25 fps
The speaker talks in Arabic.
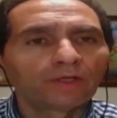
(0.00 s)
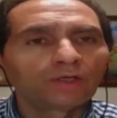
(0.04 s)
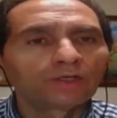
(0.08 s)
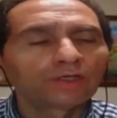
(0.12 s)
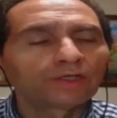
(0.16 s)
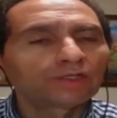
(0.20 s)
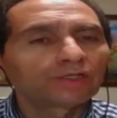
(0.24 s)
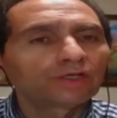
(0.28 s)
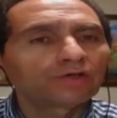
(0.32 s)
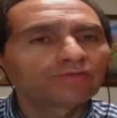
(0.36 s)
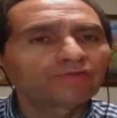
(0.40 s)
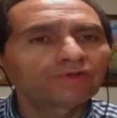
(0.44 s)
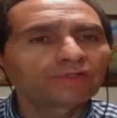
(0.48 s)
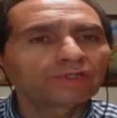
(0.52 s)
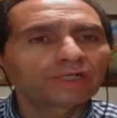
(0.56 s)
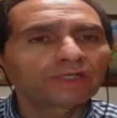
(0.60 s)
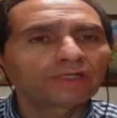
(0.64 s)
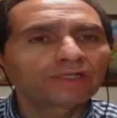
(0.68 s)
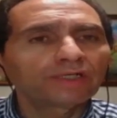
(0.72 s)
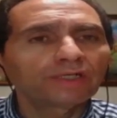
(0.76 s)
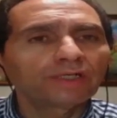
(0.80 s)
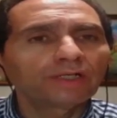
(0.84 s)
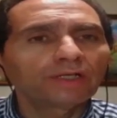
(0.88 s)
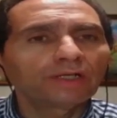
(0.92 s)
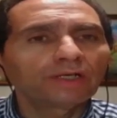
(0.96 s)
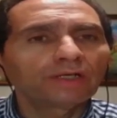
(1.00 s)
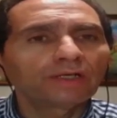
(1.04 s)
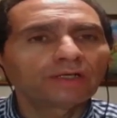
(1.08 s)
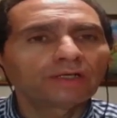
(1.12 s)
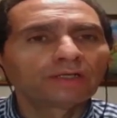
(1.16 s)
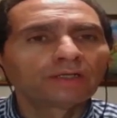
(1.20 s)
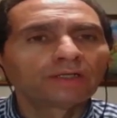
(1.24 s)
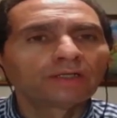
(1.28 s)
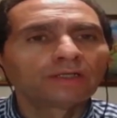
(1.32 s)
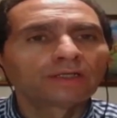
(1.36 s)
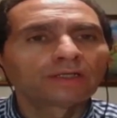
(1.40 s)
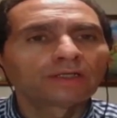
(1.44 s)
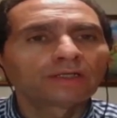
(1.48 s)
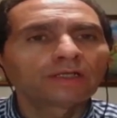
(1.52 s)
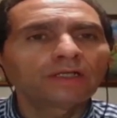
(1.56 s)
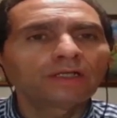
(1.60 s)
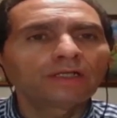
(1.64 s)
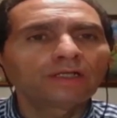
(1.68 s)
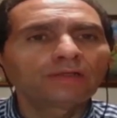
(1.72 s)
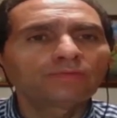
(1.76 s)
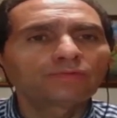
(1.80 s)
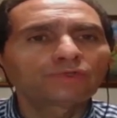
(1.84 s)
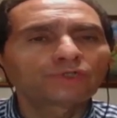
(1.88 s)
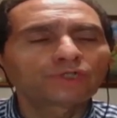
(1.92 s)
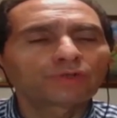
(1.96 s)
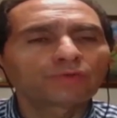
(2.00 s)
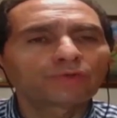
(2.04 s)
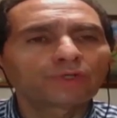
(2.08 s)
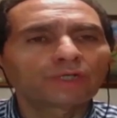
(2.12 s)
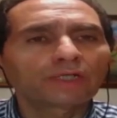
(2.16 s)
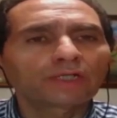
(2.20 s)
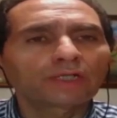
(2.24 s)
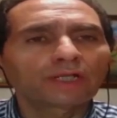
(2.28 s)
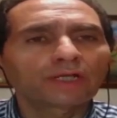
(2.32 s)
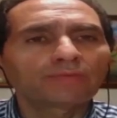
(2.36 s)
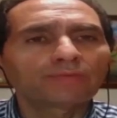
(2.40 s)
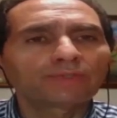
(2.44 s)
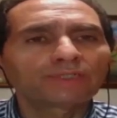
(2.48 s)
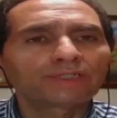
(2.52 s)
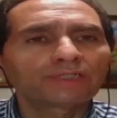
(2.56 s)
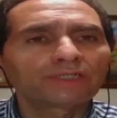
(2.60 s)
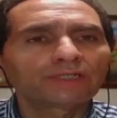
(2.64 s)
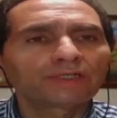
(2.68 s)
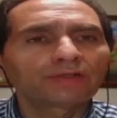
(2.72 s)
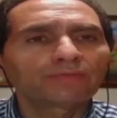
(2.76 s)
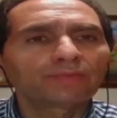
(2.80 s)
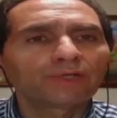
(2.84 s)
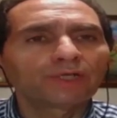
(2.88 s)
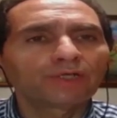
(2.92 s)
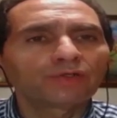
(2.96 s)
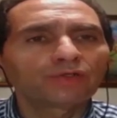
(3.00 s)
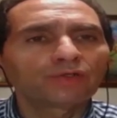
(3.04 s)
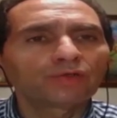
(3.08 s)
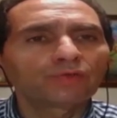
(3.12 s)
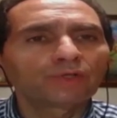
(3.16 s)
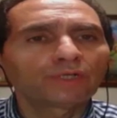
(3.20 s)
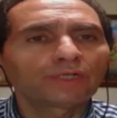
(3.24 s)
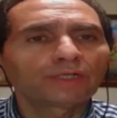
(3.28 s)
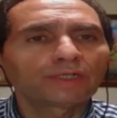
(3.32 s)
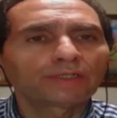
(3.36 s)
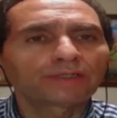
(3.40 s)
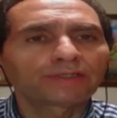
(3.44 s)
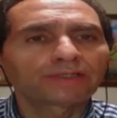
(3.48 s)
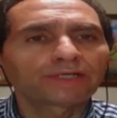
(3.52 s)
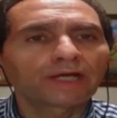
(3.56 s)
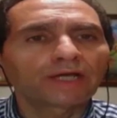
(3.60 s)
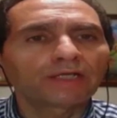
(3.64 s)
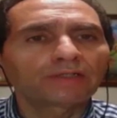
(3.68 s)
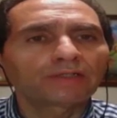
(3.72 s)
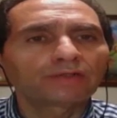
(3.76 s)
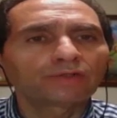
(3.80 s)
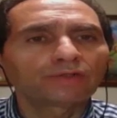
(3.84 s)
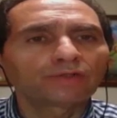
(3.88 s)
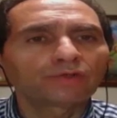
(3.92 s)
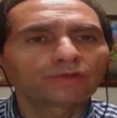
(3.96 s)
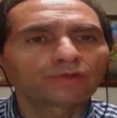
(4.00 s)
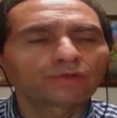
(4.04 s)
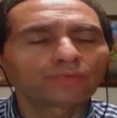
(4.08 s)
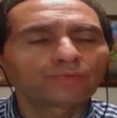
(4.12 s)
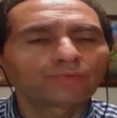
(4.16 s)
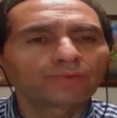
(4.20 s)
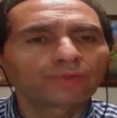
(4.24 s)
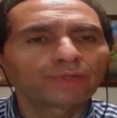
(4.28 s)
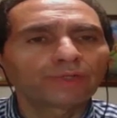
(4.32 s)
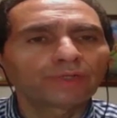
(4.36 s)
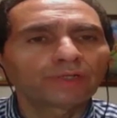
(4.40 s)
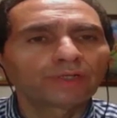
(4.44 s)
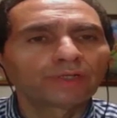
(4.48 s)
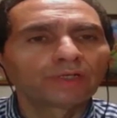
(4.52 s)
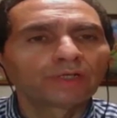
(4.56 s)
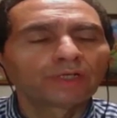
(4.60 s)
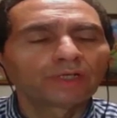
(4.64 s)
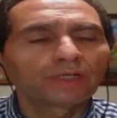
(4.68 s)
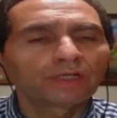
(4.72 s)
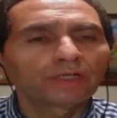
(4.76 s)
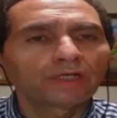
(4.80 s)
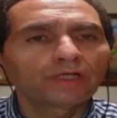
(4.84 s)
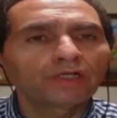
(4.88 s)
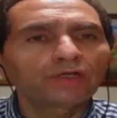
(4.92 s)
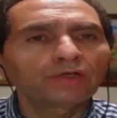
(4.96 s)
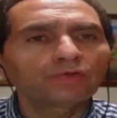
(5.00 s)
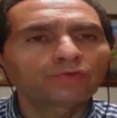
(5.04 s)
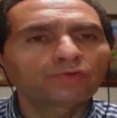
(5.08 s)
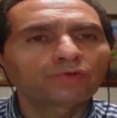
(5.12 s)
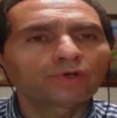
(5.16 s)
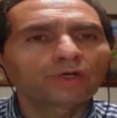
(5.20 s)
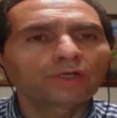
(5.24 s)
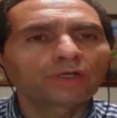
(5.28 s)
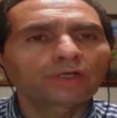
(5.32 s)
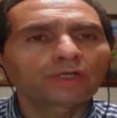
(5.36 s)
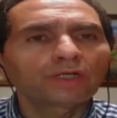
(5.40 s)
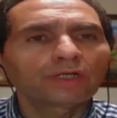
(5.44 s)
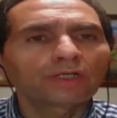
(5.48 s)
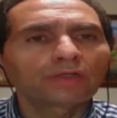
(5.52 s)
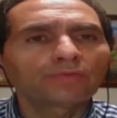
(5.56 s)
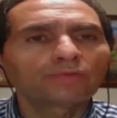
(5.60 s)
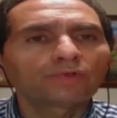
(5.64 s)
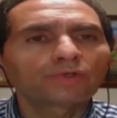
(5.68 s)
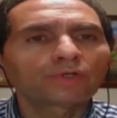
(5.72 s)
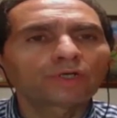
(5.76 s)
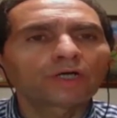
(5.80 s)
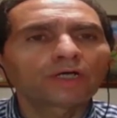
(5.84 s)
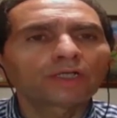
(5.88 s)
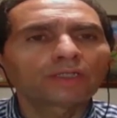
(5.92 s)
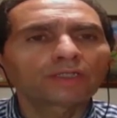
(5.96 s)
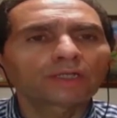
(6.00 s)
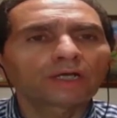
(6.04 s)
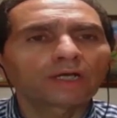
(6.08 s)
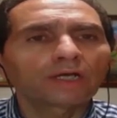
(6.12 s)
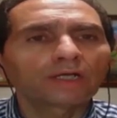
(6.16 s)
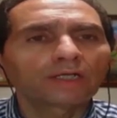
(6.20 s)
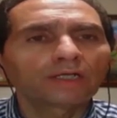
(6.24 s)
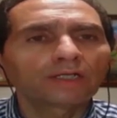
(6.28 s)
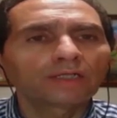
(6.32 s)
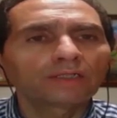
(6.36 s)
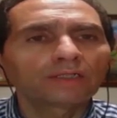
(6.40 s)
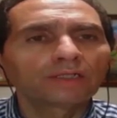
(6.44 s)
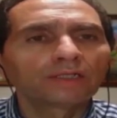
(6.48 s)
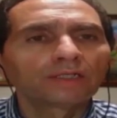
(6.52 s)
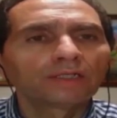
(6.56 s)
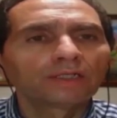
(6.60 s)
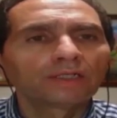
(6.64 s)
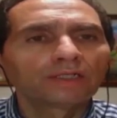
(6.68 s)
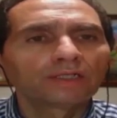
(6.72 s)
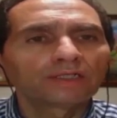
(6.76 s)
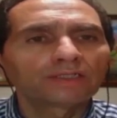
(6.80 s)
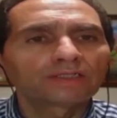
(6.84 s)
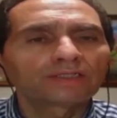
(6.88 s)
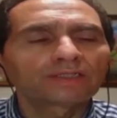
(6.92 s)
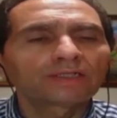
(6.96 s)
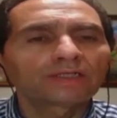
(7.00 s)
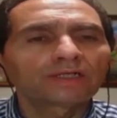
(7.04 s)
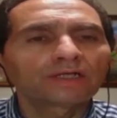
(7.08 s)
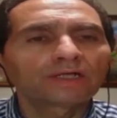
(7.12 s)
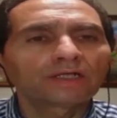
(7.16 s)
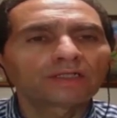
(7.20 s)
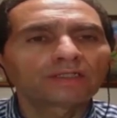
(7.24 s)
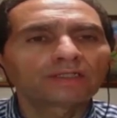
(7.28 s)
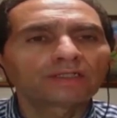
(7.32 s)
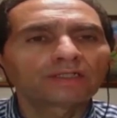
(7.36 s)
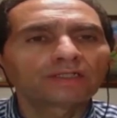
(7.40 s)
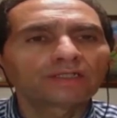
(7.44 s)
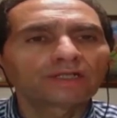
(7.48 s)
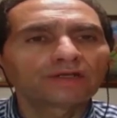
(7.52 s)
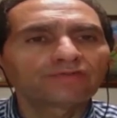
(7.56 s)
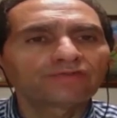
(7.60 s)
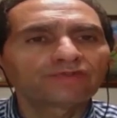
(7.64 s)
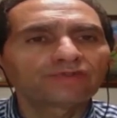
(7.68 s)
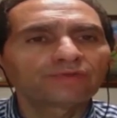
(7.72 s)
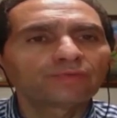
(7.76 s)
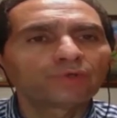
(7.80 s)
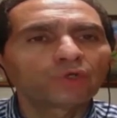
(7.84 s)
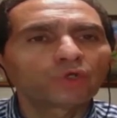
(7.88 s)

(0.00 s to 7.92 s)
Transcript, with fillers: إضافة إلى كل المشاورات اللي عم بيصير بين دول الاتحاد الأوروبي لياخذوا قرار لمقاطعة استيراد النفط من